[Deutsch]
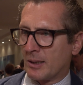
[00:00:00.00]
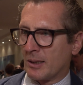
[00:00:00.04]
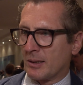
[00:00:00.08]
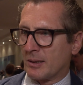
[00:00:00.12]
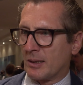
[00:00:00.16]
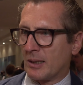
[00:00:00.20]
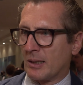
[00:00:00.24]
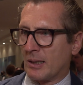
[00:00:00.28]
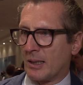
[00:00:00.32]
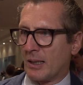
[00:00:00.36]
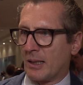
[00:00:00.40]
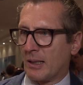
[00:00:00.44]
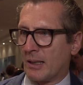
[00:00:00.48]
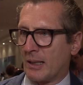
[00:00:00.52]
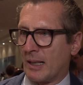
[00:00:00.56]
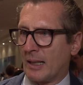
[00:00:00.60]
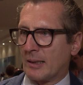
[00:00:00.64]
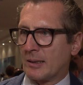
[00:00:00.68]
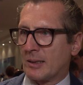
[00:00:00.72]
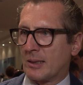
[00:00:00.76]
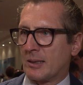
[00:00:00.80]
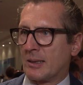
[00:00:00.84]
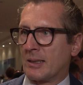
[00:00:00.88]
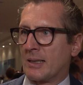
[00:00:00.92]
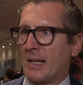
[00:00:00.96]
das in den
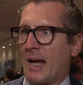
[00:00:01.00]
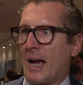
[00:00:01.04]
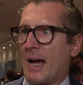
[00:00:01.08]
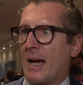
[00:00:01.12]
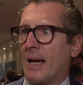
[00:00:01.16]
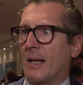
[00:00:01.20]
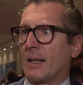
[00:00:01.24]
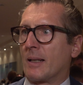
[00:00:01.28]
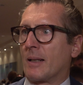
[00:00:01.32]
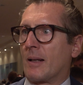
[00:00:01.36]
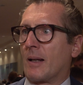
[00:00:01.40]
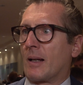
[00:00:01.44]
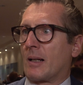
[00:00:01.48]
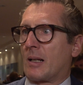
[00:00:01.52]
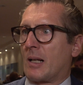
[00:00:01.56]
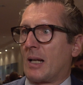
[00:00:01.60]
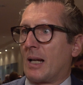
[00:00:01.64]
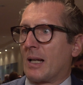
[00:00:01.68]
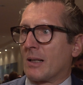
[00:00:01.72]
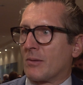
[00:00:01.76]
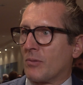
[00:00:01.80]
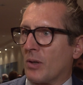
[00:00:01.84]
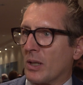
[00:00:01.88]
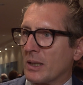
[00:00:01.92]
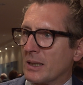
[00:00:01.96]
letzten Jahren
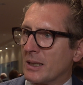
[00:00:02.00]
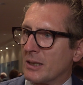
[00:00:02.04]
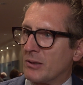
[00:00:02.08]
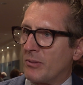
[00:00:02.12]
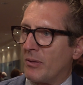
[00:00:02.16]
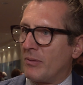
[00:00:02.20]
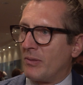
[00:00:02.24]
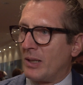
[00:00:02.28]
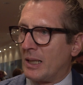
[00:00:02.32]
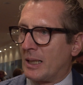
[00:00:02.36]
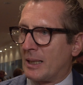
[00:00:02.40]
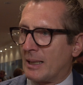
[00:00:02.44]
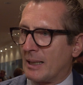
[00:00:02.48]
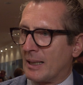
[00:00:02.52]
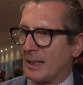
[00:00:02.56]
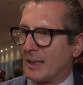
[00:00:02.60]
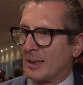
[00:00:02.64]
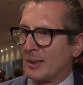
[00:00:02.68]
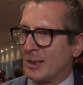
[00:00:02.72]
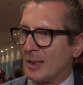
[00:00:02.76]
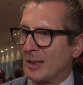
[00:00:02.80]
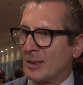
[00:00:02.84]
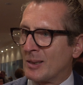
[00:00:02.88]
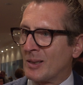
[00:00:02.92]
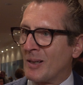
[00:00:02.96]
erklärt worden ist, wie wichtig
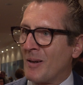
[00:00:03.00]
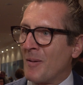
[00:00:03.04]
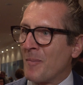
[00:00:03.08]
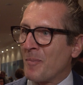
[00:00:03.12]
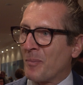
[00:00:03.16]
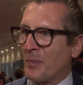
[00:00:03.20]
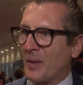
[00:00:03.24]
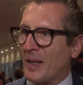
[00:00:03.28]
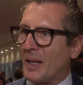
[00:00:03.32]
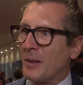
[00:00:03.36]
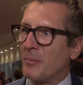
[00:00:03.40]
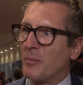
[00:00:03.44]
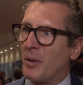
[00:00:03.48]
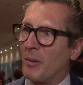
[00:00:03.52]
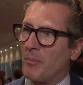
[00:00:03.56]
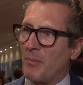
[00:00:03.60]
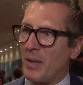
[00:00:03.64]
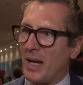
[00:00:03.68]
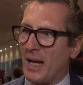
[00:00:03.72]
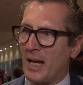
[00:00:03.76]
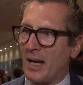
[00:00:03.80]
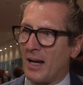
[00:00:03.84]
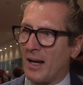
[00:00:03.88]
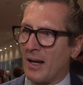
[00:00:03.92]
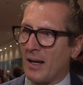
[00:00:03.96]
es ist, immer
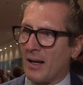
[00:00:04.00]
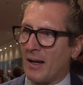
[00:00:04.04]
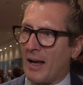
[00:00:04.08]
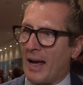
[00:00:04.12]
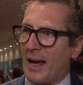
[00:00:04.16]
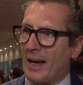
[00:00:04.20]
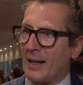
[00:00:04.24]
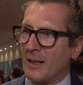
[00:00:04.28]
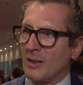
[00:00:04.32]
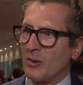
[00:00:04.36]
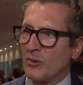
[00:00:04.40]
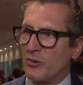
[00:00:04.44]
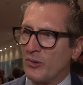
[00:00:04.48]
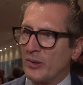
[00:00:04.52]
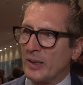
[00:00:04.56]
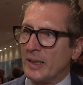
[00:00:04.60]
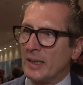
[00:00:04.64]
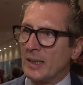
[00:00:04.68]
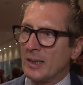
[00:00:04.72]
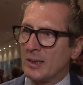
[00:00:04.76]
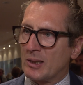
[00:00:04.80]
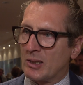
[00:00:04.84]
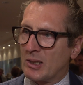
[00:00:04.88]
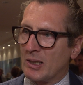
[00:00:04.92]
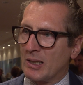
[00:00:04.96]
mehr
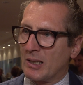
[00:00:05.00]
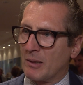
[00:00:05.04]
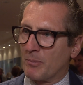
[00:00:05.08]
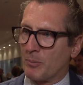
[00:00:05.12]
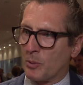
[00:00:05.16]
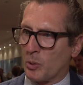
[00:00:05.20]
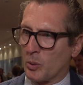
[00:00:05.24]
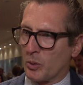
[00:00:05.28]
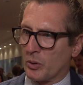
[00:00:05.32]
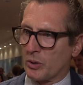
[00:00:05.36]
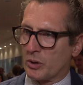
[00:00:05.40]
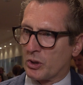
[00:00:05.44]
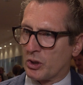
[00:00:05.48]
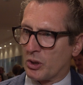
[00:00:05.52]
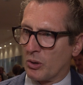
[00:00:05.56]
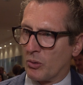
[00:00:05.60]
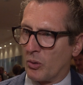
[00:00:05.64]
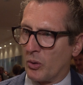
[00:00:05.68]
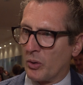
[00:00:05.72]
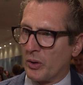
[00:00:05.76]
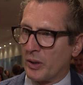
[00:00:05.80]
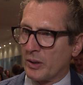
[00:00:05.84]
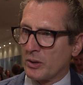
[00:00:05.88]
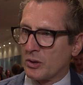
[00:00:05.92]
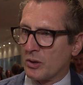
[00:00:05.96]
einfließt in die
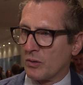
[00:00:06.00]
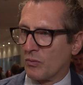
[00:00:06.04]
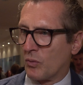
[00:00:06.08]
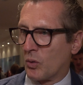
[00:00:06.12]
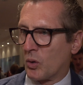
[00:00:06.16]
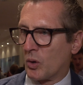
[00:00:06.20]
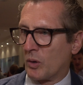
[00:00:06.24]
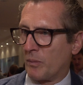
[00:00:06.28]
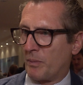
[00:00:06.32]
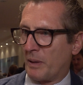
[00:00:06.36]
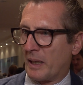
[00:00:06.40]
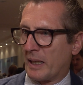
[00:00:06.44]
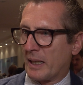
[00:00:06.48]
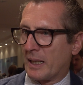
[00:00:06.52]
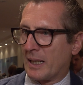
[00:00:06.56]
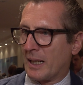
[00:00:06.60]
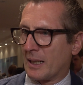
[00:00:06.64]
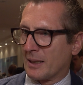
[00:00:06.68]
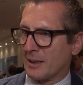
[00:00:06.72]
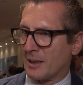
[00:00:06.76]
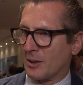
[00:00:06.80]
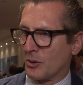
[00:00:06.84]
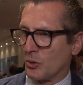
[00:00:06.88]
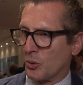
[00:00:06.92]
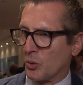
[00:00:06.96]
Produktionen, sowohl bei den
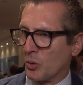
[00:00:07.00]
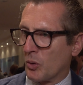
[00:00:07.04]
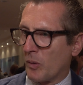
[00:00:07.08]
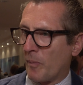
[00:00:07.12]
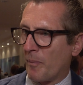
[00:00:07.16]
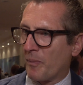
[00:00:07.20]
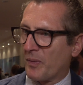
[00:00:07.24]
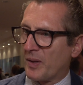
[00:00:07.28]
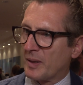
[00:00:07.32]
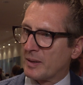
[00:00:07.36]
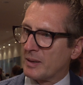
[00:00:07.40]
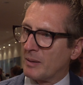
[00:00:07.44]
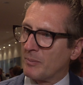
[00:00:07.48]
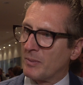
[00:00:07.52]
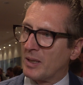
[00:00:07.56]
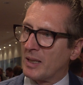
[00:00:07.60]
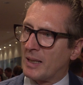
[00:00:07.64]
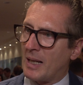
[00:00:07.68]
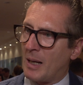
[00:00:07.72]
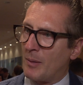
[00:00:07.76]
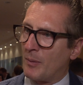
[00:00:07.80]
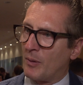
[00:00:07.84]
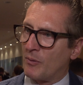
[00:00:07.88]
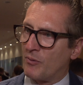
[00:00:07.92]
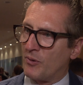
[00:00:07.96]
Katalogen, das haben die
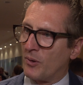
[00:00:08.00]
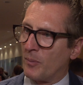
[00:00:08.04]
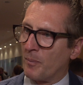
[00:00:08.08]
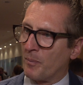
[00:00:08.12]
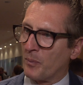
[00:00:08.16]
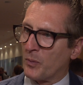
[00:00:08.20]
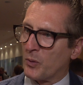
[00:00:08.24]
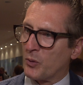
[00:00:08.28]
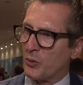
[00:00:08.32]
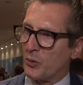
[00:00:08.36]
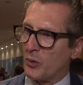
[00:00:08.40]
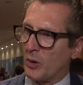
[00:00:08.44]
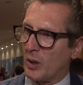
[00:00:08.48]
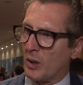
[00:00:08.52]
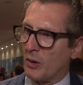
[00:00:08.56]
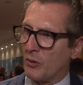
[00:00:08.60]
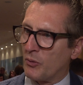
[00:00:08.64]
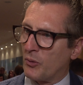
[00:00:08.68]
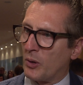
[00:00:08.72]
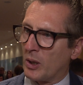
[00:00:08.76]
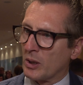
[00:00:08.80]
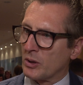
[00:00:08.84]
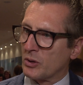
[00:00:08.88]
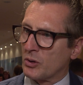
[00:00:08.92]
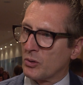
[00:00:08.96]
Damen vom
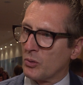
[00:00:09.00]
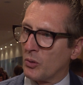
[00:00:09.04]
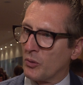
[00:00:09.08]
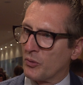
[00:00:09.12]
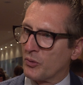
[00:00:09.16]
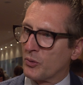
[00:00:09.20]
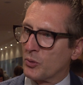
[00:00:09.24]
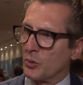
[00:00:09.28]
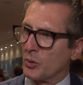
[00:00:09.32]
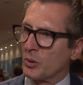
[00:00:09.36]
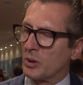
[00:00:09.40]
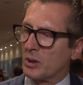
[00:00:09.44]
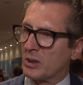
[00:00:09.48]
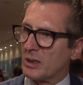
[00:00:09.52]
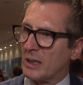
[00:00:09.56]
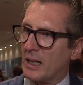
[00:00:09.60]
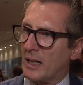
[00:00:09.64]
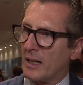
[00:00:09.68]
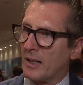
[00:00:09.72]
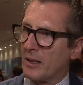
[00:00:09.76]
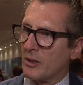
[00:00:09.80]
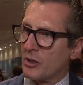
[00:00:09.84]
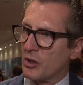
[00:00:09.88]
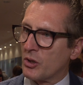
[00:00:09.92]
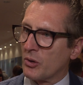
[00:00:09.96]
Forsthofgut
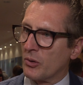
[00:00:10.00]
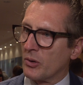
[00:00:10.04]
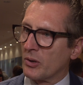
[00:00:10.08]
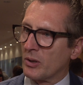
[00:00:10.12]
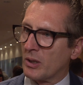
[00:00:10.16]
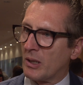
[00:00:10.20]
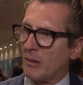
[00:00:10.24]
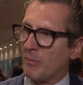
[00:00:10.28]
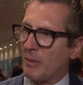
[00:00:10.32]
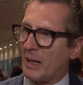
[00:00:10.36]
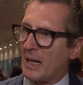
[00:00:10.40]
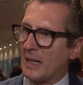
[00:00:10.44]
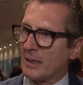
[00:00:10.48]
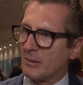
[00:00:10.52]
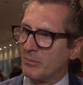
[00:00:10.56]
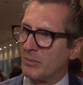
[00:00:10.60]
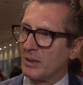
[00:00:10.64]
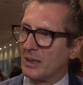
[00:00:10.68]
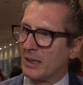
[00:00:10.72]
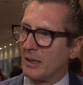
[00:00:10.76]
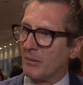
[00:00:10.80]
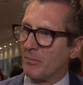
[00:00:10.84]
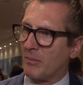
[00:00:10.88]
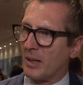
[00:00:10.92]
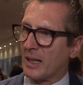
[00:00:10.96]
sehr schön gebracht
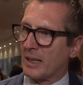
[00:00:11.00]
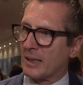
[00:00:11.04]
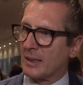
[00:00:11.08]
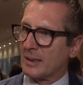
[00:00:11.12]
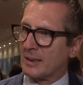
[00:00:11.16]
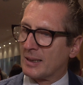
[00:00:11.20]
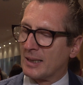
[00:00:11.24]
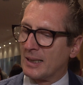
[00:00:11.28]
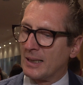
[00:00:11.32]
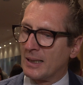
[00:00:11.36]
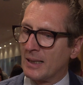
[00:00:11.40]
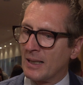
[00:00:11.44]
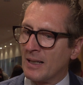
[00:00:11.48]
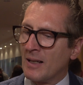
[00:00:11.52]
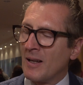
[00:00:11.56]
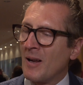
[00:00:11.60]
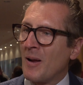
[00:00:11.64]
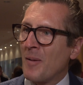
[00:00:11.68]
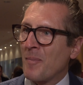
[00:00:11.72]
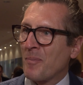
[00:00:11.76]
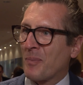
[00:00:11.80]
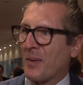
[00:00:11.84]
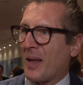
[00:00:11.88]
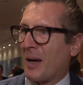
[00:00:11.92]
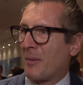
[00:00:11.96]
mit ihrem Magazin,
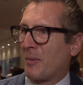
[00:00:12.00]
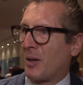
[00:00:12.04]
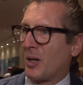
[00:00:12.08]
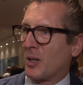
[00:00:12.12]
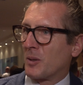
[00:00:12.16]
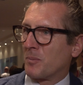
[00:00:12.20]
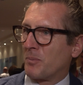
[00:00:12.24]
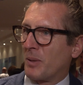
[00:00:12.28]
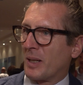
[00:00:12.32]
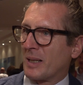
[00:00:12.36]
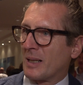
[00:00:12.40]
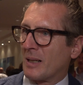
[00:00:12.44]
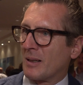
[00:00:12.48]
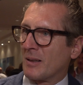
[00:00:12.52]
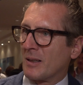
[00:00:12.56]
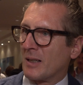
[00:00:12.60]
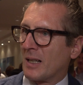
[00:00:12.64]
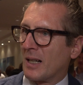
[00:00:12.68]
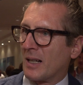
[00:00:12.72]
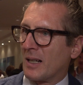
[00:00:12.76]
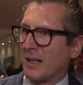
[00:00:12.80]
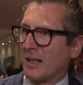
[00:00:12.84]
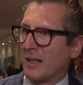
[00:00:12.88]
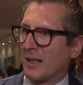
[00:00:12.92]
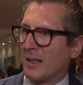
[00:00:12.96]
aber auch bei den
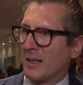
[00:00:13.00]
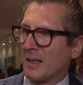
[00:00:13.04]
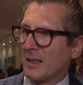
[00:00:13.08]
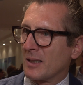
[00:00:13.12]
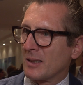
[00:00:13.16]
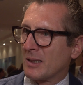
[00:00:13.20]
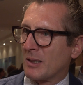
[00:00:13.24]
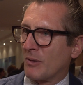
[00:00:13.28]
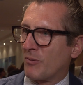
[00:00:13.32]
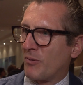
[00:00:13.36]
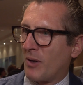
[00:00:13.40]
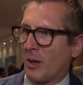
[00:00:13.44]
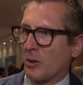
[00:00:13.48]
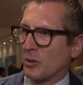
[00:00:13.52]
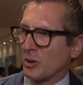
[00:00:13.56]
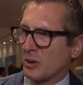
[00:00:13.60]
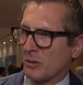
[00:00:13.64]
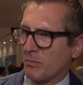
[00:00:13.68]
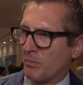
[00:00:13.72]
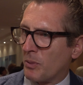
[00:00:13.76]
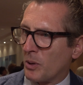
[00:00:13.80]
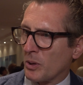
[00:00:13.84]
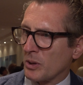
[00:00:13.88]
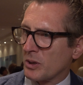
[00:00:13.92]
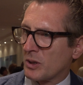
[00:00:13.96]
äh,
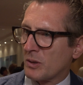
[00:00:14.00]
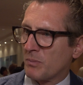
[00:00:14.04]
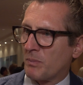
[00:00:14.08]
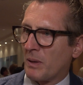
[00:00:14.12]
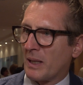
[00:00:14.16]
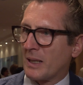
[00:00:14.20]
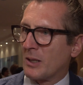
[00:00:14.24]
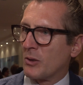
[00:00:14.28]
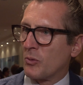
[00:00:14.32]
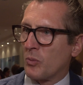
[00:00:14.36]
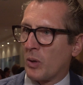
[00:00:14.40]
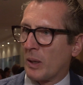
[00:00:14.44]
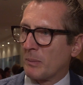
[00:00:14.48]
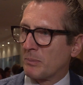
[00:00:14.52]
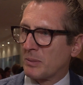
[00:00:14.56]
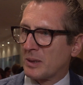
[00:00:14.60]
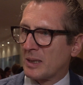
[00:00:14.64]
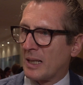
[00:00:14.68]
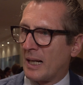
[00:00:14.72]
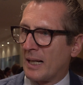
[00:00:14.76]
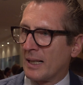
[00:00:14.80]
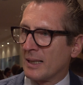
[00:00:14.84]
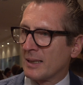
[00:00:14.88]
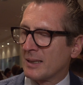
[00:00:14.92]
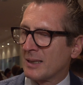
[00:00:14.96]
TV-Spots, bei den
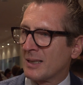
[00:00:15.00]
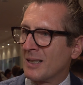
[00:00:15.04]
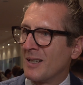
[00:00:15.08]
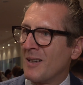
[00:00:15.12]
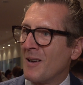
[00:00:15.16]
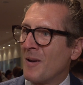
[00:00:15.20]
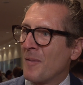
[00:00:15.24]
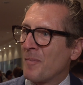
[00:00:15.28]
Websites,